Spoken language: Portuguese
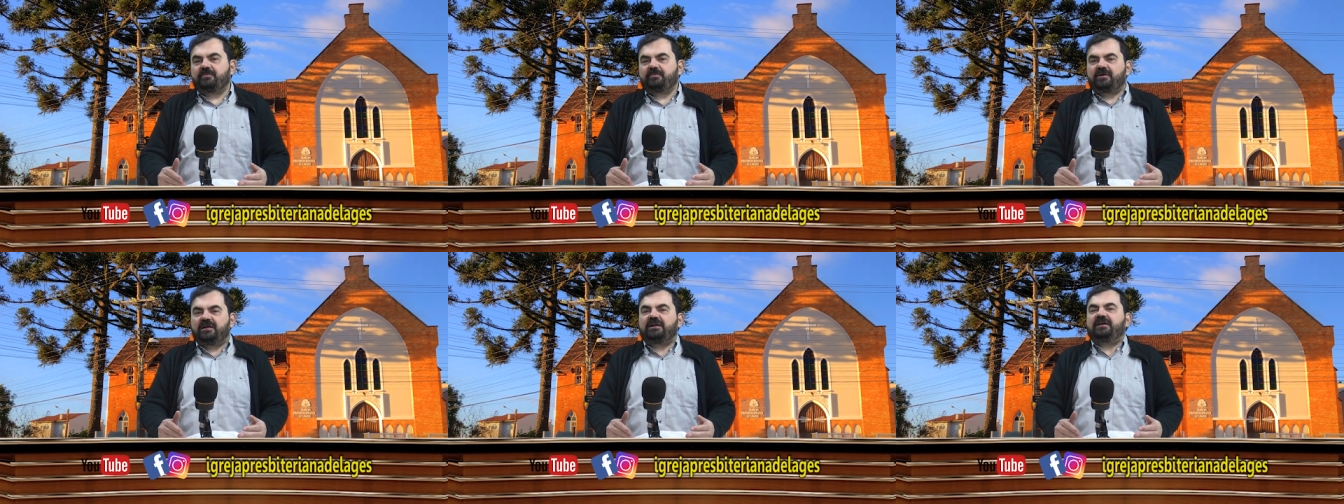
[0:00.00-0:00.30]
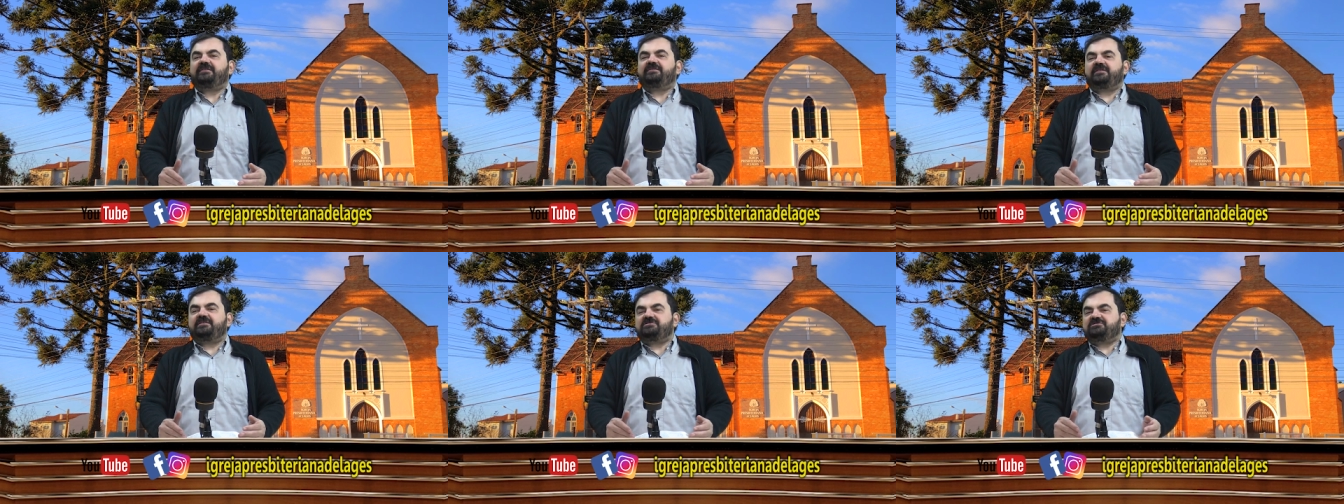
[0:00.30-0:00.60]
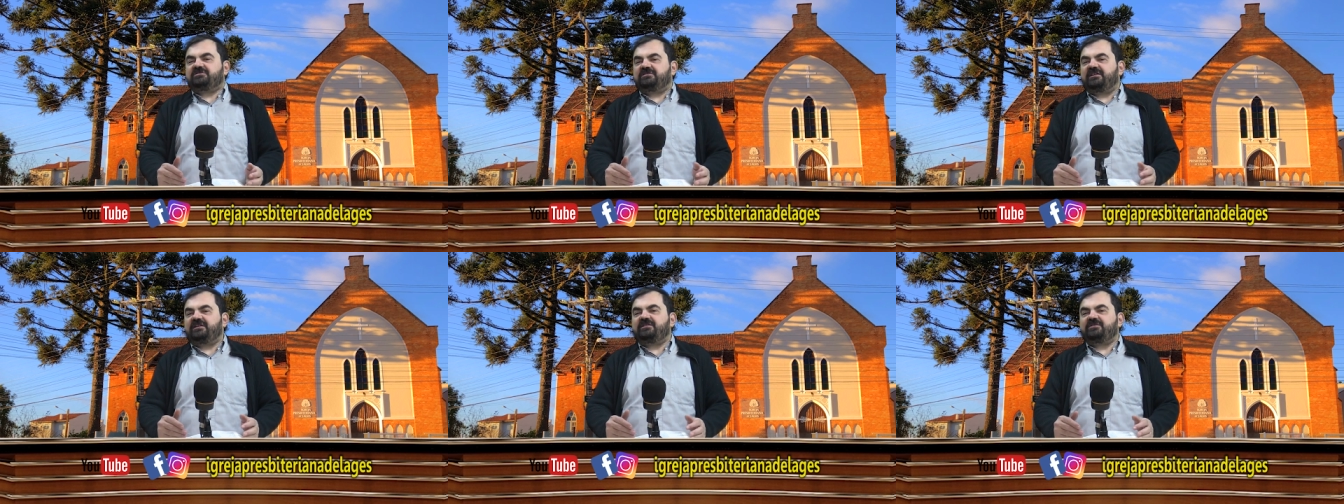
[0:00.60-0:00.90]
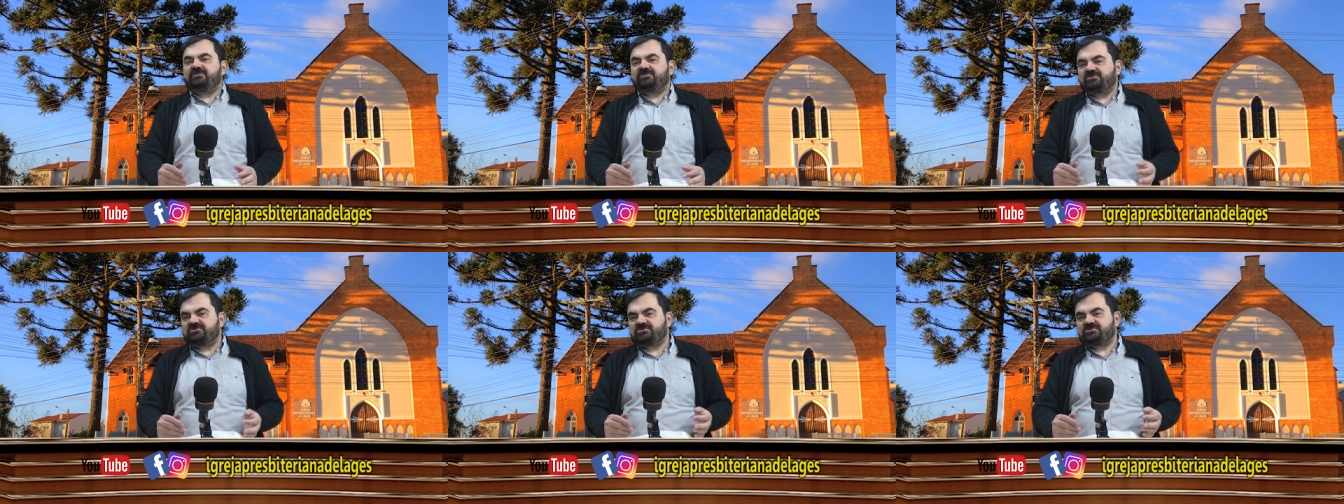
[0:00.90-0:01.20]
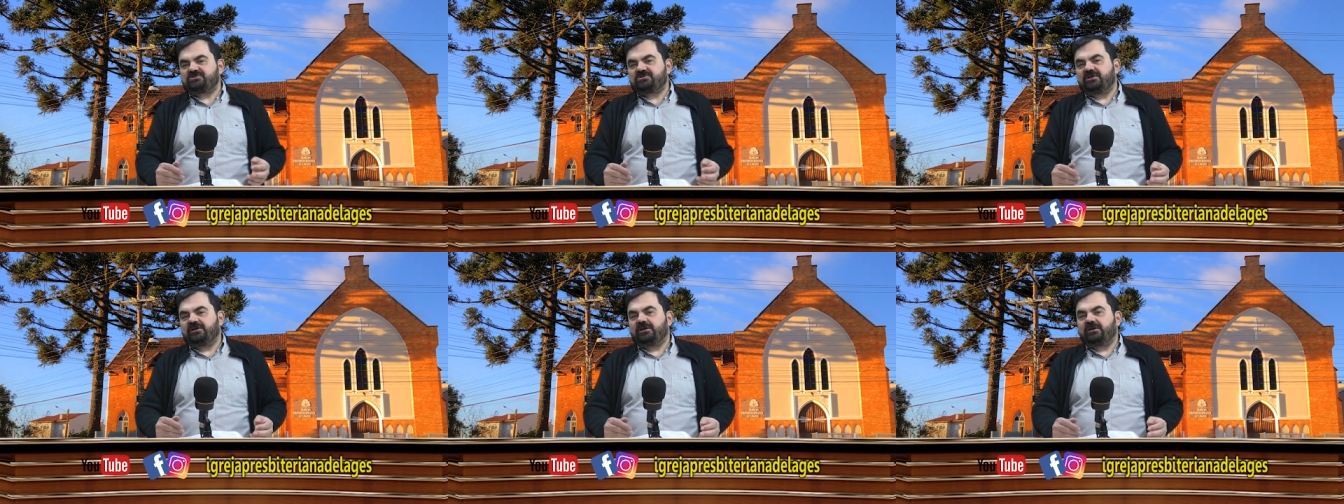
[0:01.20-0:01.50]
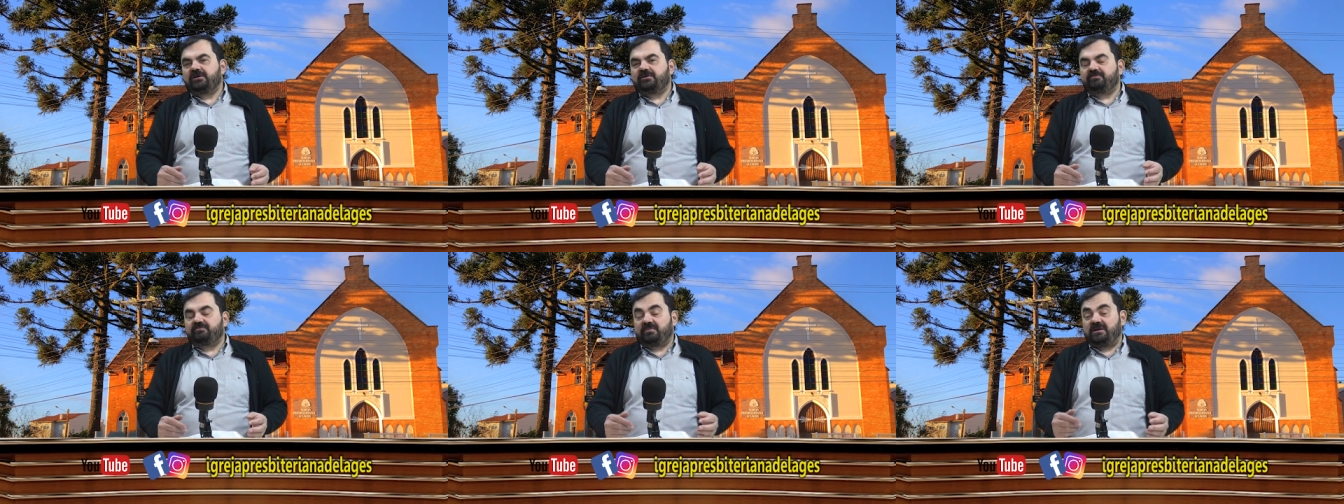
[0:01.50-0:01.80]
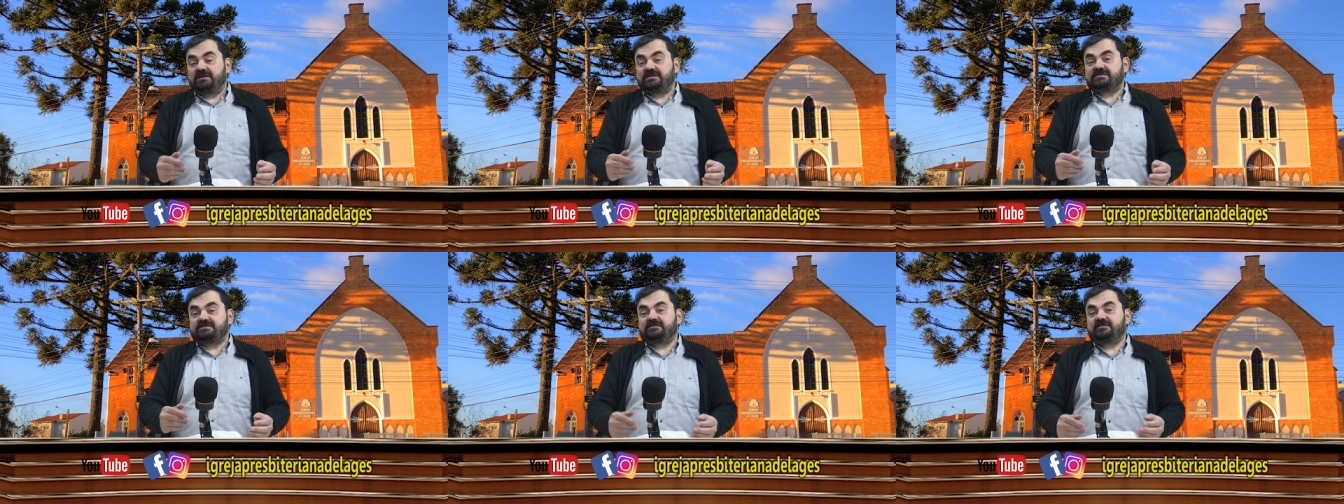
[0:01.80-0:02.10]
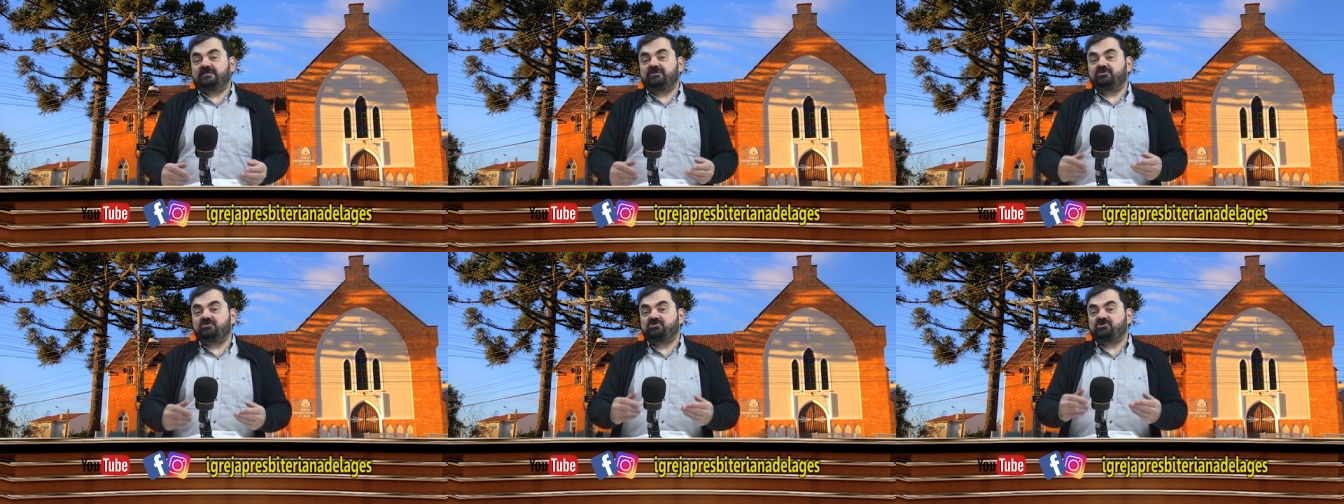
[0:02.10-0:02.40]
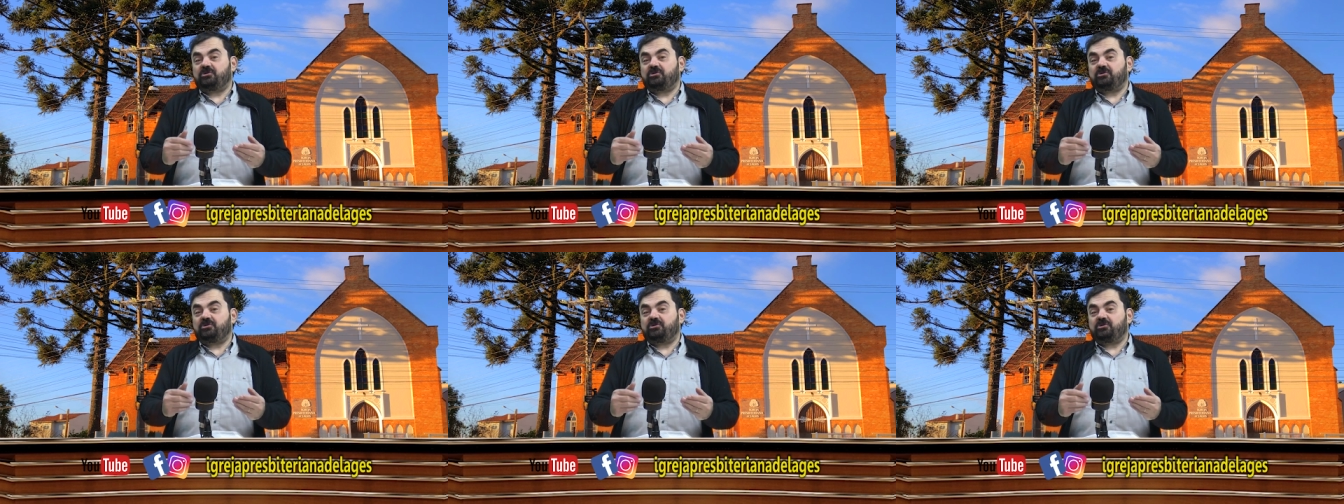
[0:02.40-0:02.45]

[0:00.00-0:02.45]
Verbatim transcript: a palavra de Deus, pensando